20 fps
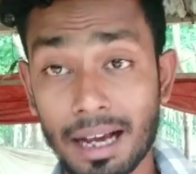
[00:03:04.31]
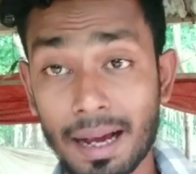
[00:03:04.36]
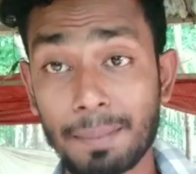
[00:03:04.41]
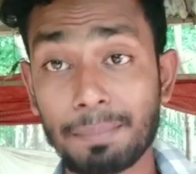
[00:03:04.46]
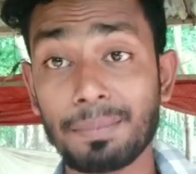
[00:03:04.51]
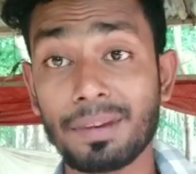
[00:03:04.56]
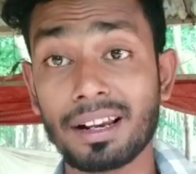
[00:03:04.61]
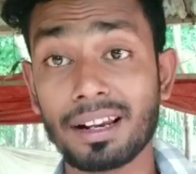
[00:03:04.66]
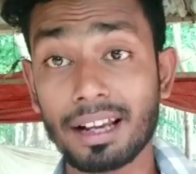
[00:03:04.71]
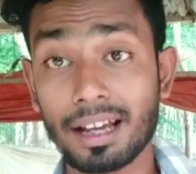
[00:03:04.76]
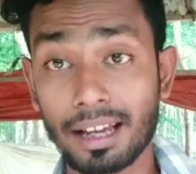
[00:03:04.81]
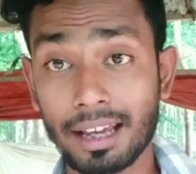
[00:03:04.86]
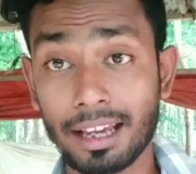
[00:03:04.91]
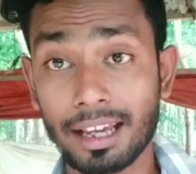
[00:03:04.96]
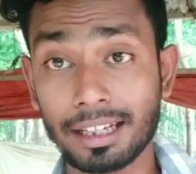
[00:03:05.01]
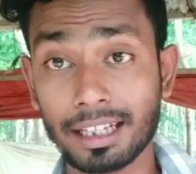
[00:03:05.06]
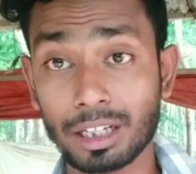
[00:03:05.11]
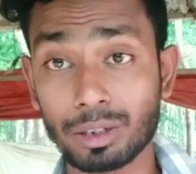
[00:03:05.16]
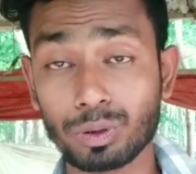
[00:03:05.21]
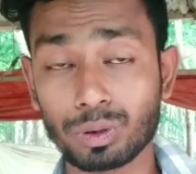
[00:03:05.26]
আপনার
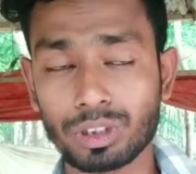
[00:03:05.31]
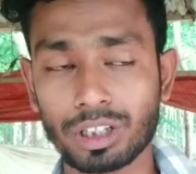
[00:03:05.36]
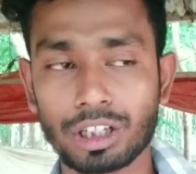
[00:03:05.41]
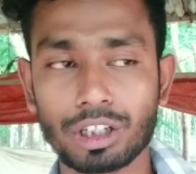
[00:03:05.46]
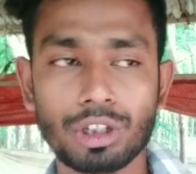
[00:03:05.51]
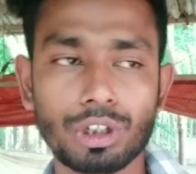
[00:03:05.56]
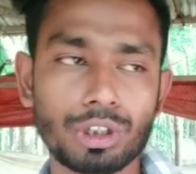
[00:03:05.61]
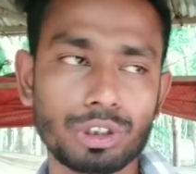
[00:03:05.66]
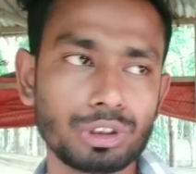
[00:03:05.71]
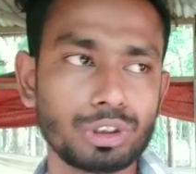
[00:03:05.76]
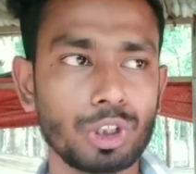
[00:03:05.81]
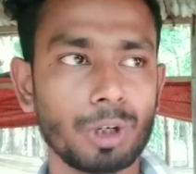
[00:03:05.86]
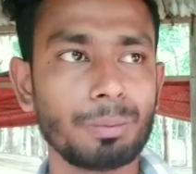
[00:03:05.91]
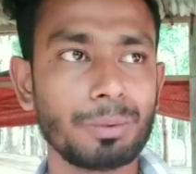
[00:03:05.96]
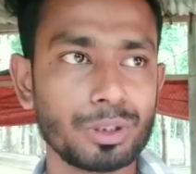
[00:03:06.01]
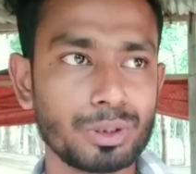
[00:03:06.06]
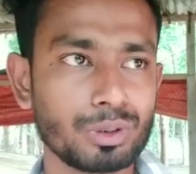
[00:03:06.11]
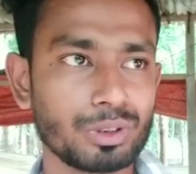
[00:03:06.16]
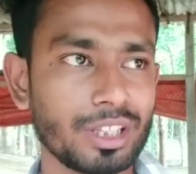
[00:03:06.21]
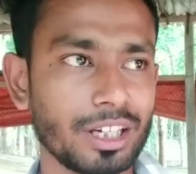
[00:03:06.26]
একাগ্রতা সব
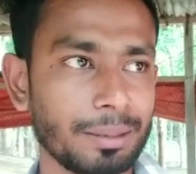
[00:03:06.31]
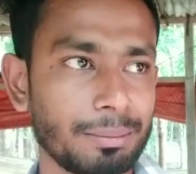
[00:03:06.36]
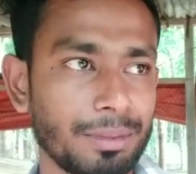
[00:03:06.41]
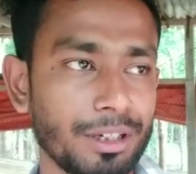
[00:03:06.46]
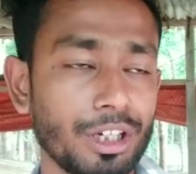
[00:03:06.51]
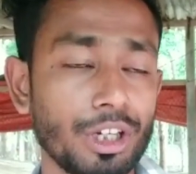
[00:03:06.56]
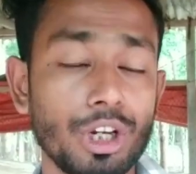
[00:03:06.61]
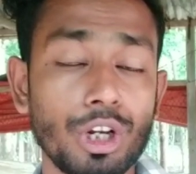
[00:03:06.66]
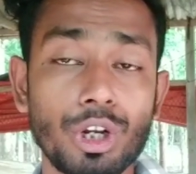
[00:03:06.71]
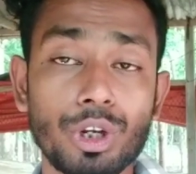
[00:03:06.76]
কিছুই থাকবে